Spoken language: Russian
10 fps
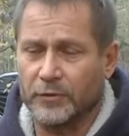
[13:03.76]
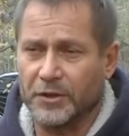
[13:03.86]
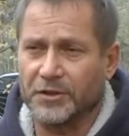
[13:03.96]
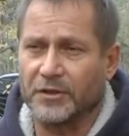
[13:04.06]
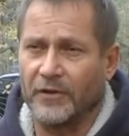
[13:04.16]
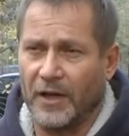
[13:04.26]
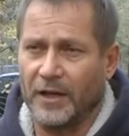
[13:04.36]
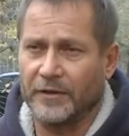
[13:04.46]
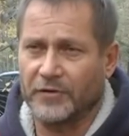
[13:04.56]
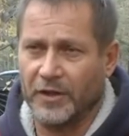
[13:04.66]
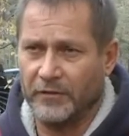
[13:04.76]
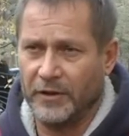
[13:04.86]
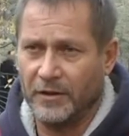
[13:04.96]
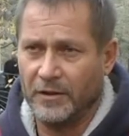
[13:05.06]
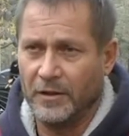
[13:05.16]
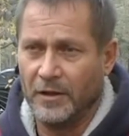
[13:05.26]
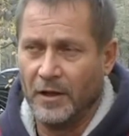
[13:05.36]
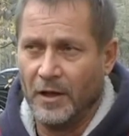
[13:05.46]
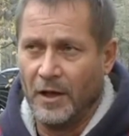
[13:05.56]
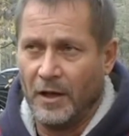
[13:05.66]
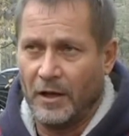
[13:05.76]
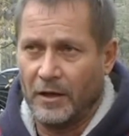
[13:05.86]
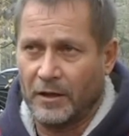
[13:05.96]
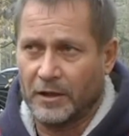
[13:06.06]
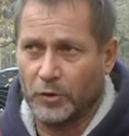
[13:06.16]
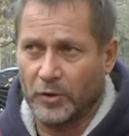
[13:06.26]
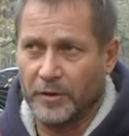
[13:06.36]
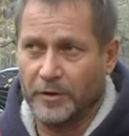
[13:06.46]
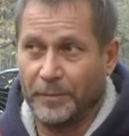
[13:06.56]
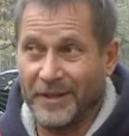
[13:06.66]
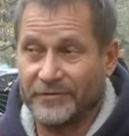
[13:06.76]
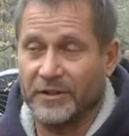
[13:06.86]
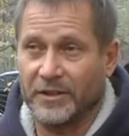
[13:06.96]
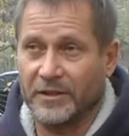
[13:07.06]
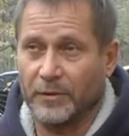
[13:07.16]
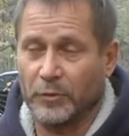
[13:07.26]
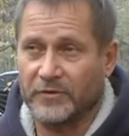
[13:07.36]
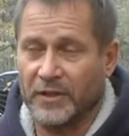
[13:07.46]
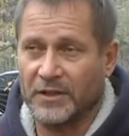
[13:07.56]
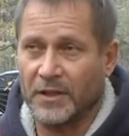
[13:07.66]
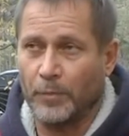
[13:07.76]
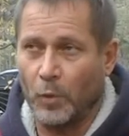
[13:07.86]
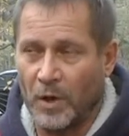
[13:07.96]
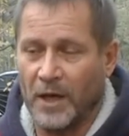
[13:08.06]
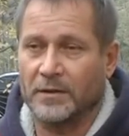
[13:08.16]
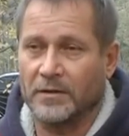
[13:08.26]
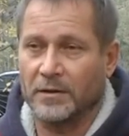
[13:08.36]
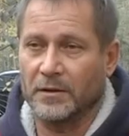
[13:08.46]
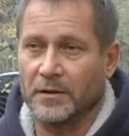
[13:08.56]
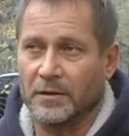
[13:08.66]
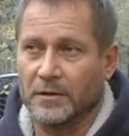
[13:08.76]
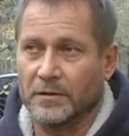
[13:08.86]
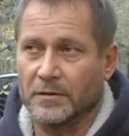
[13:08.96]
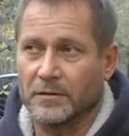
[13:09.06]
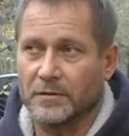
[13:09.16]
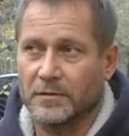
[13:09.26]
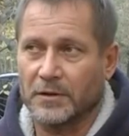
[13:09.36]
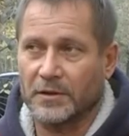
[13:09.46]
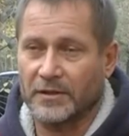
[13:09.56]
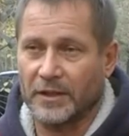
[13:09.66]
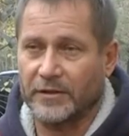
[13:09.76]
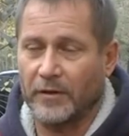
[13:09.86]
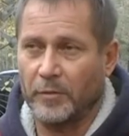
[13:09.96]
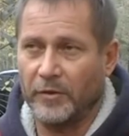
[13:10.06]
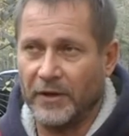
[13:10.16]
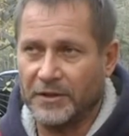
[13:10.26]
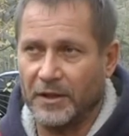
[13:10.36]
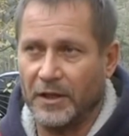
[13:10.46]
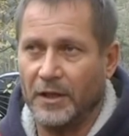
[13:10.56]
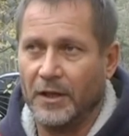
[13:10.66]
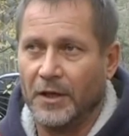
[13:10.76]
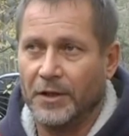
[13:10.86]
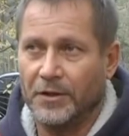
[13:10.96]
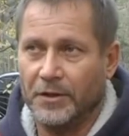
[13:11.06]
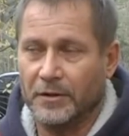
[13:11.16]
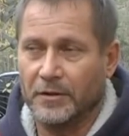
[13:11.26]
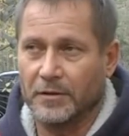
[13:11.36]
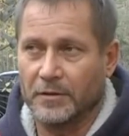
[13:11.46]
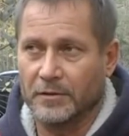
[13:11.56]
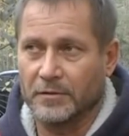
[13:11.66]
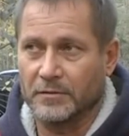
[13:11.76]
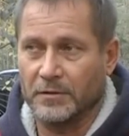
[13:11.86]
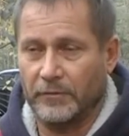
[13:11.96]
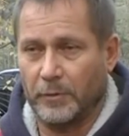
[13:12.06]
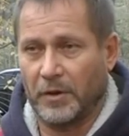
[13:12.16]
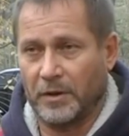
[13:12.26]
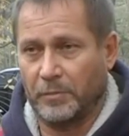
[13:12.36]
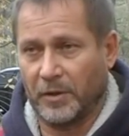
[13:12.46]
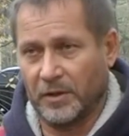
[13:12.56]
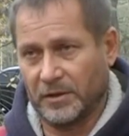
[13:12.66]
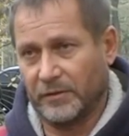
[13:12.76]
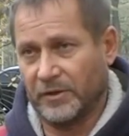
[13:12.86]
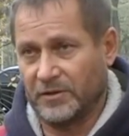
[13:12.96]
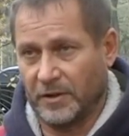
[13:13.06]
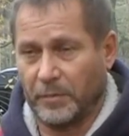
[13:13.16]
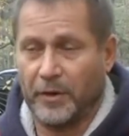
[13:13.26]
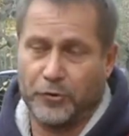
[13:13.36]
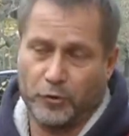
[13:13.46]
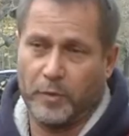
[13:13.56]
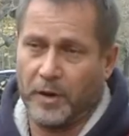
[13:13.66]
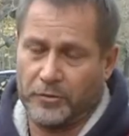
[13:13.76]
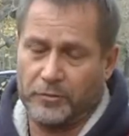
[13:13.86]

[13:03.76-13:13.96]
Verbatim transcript: вот эти два взрыва, э, которые признаны, на мой взгляд, напугать э, казахстанского обывателя и э, на выборах проголосовать за правящую партию.